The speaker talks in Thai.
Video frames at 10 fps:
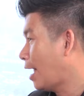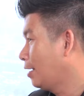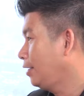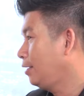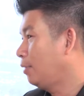การ
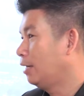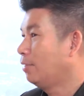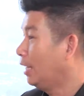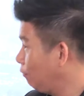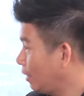ที่เหมื
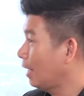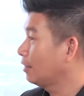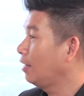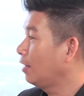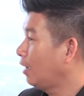อนเนวิเก
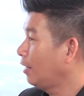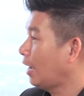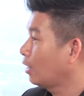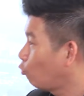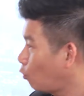เตอร์ฮะใน
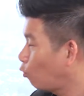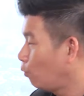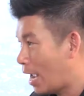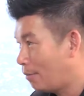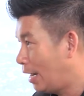การควบคุม
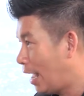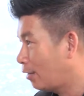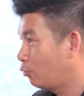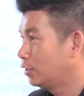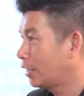ยานพาหนะ
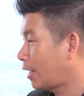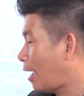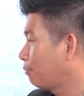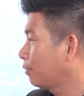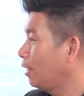คุณจะ
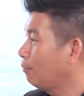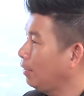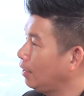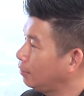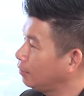ขับเครื่อง
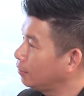บิน